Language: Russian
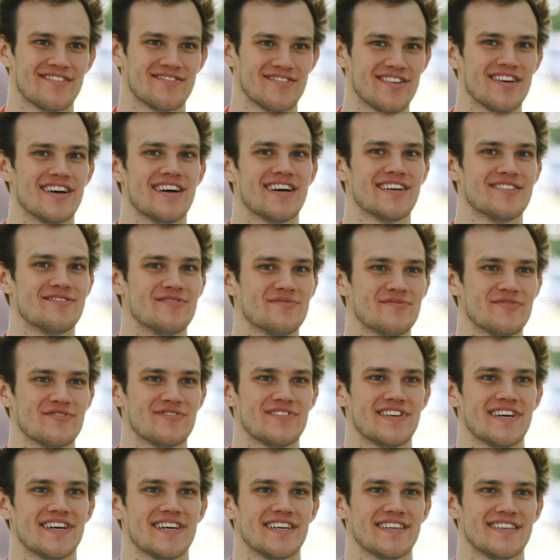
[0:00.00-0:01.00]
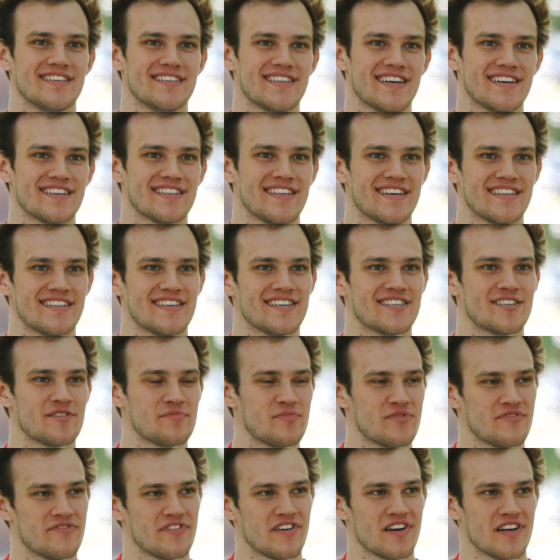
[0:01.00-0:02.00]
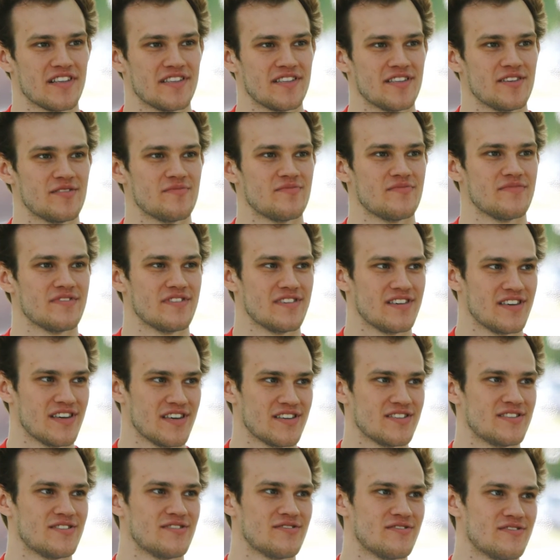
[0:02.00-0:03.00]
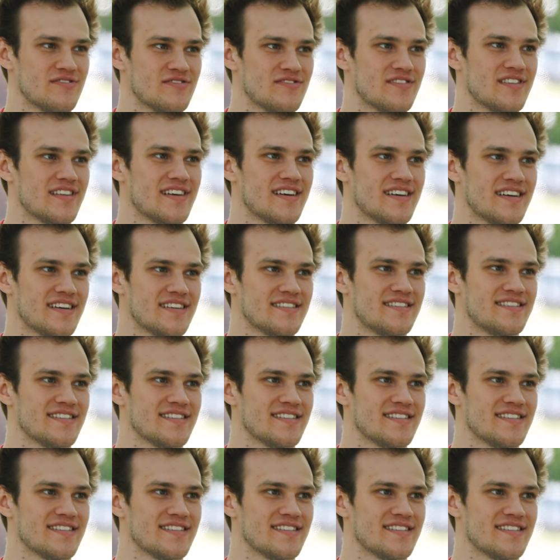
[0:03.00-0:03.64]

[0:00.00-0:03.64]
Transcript: Да, думаю, да. Иногда даже по выходным ездию на